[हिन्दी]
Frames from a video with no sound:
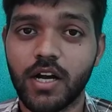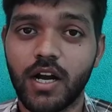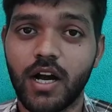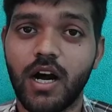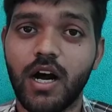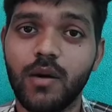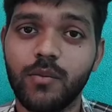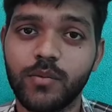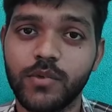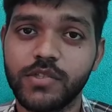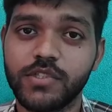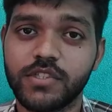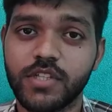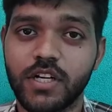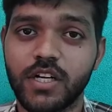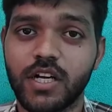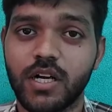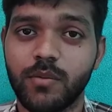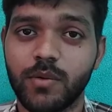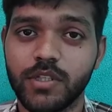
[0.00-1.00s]
अगर आप
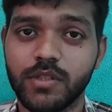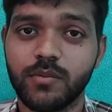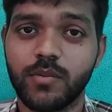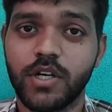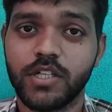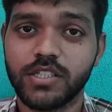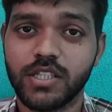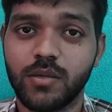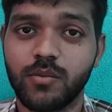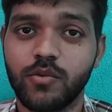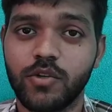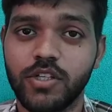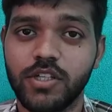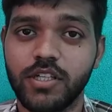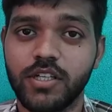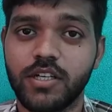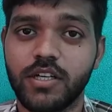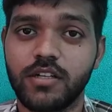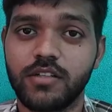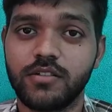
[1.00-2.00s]
इस तरह का अवध भाषा
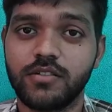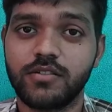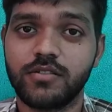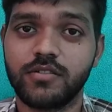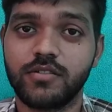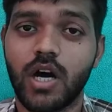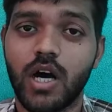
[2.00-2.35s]
बोलिएगा